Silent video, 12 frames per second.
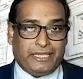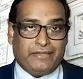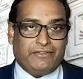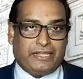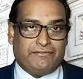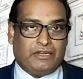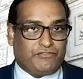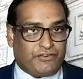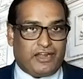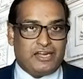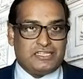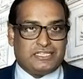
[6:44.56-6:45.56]
மிக
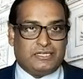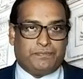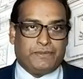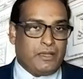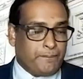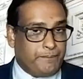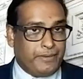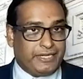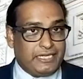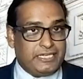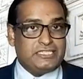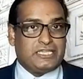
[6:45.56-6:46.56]
விரைவில் பிரான்சிலும்
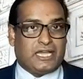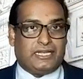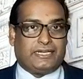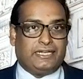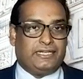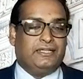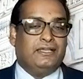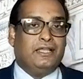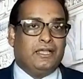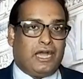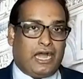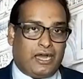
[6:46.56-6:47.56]
நெடுஞ்சாலைகளில்
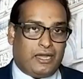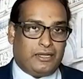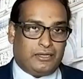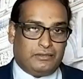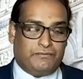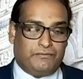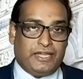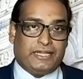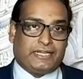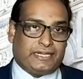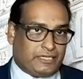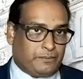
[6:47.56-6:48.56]

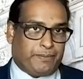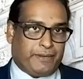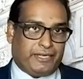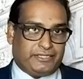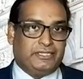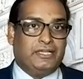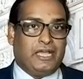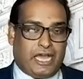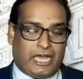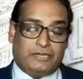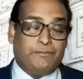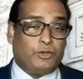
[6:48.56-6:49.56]
வேக கட்டுப்பாடு
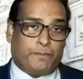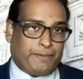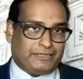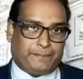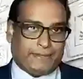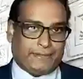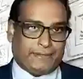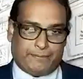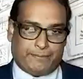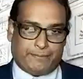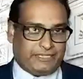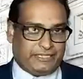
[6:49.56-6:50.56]

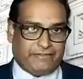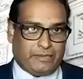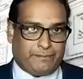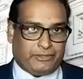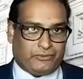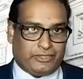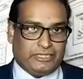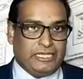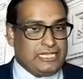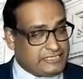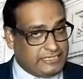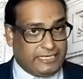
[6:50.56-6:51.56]
அறிமுகப்படுத்தப்படலாம் என்று தெரிவிக்கப்பட்டுள்ளது
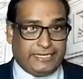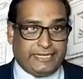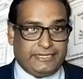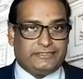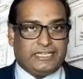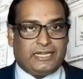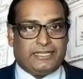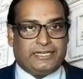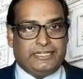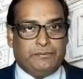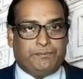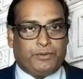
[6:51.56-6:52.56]
சில
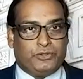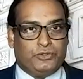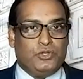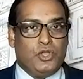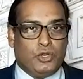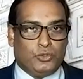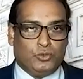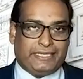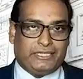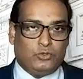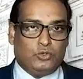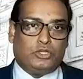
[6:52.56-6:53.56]
நெடுஞ்சாலைகளில் இப்பொழுது
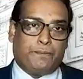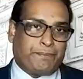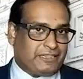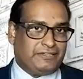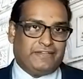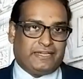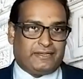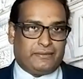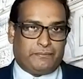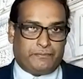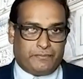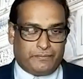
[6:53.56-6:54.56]
மணிக்கு நூற்றி பத்து
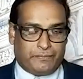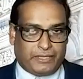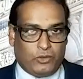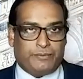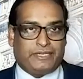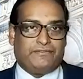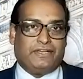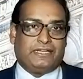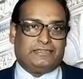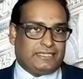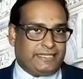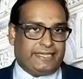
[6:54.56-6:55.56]
வேக
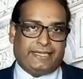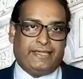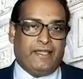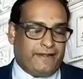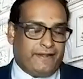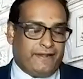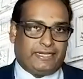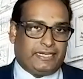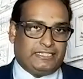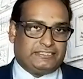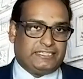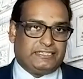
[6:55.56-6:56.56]
கிலோமீட்டர் வேகத்திலேயே
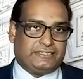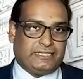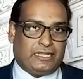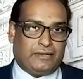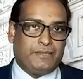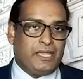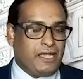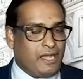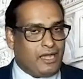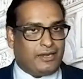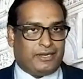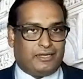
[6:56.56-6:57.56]
நாங்கள் வாகனங்களை
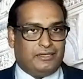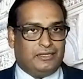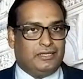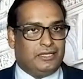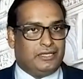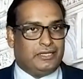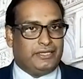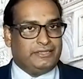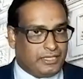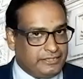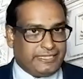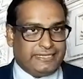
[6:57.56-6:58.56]
செலுத்தலாம் ஆனால்
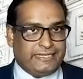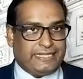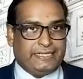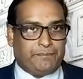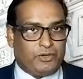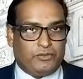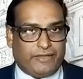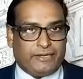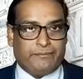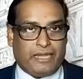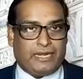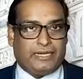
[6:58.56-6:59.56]
இந்த நிலை இப்பொழுது
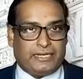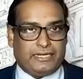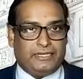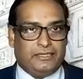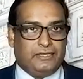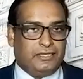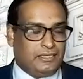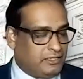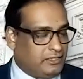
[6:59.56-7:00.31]
வரும் காலங்களில்